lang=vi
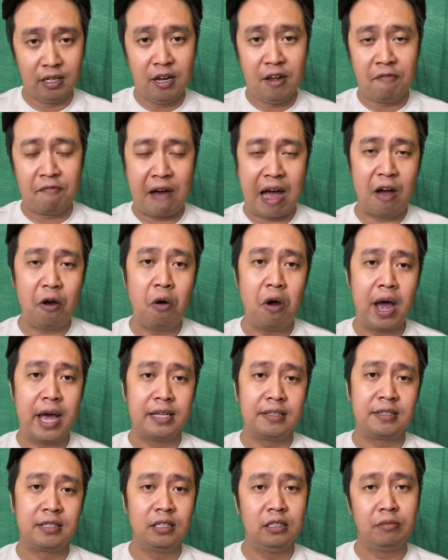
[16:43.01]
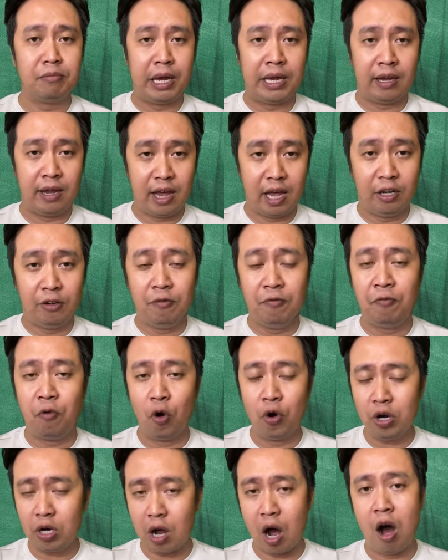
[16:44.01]
phá hoại sự bình yên
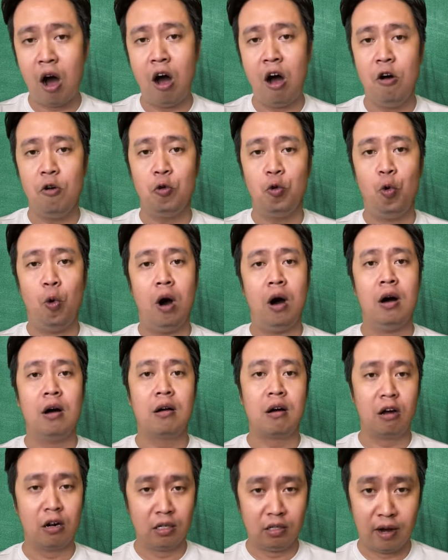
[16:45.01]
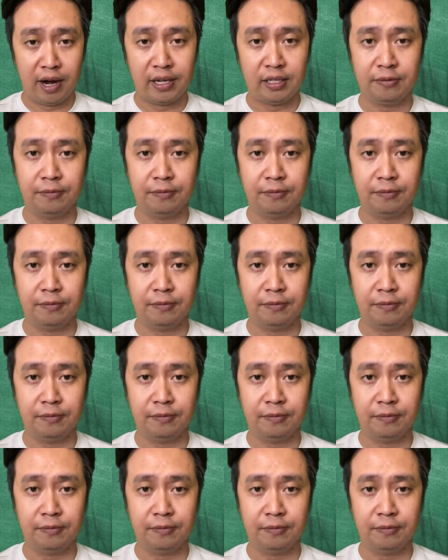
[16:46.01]
vốn có của con người.